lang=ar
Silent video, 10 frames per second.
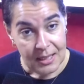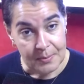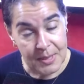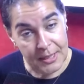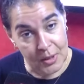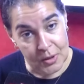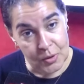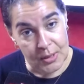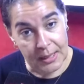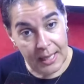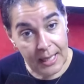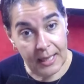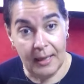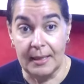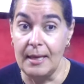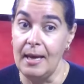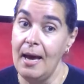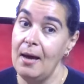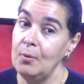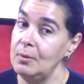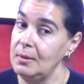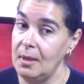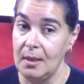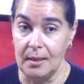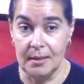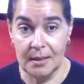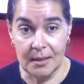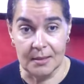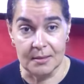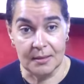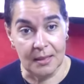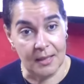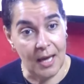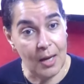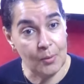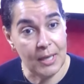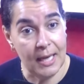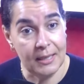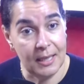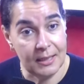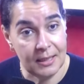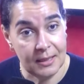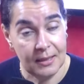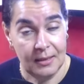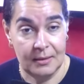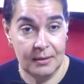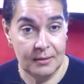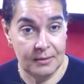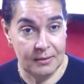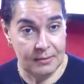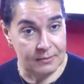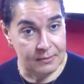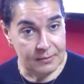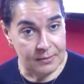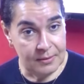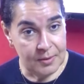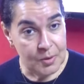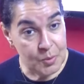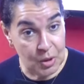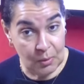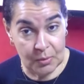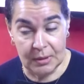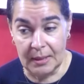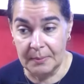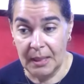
ملي كيلقى كيحاول اكيد كنحاول انني نمشي لقدام